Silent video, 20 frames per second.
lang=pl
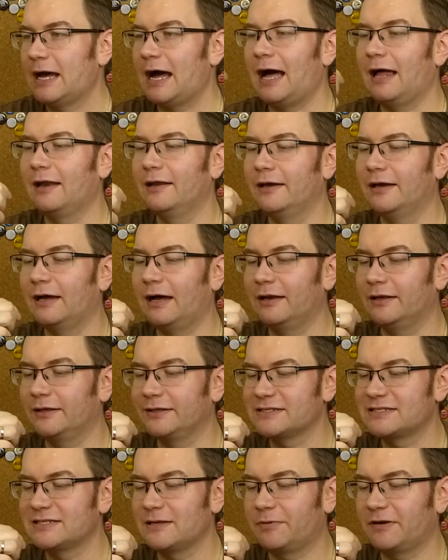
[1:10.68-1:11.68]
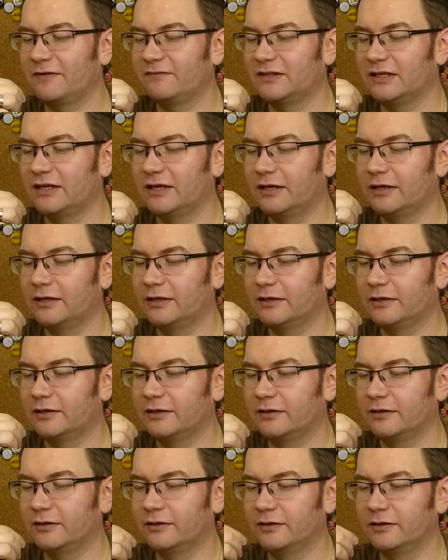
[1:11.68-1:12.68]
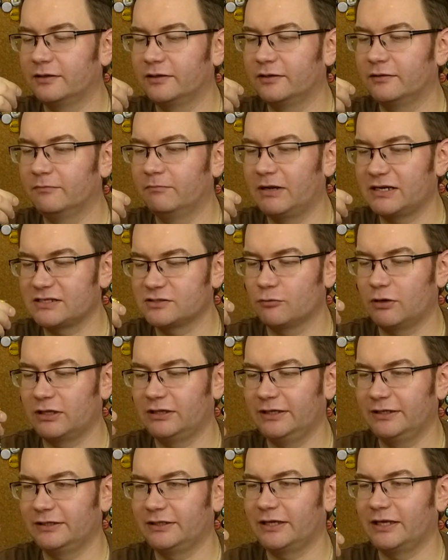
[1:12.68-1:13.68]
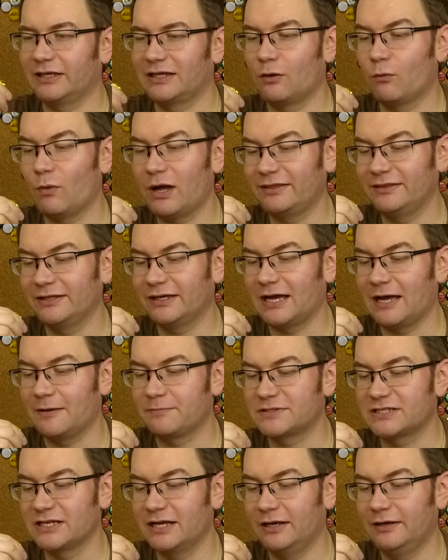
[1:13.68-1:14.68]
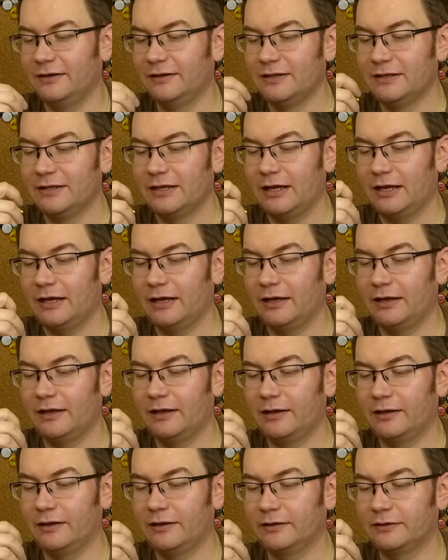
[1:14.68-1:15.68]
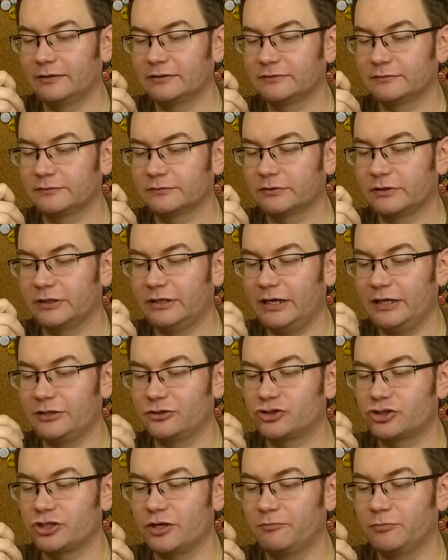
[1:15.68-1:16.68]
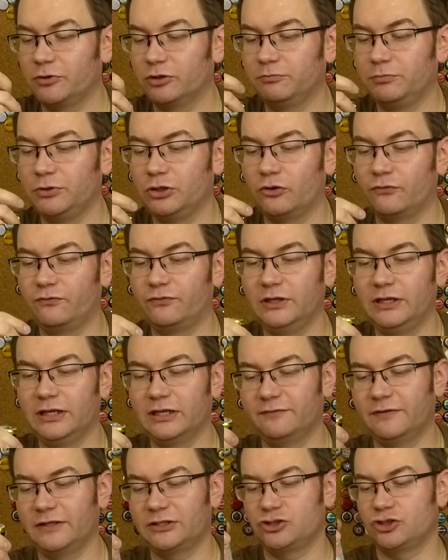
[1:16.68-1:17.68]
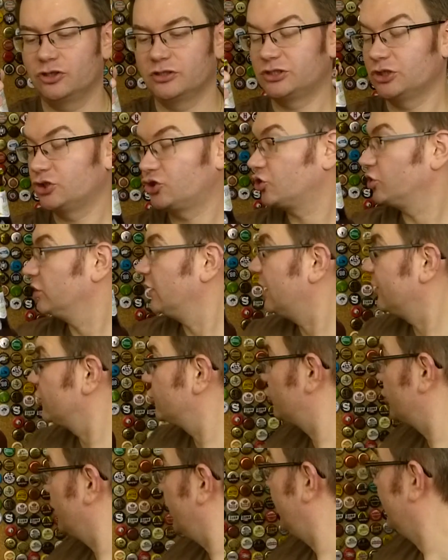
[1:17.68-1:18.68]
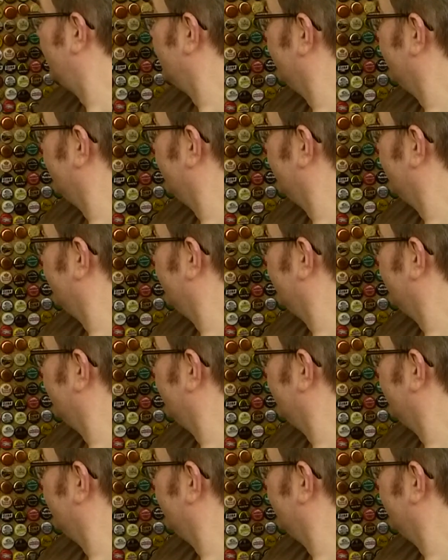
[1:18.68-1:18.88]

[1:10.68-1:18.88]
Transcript: Ale, ale jest naprawdę e, bardzo ładna etykieta. Ładny kapsel. E, Grand Champion Birofilia 2013.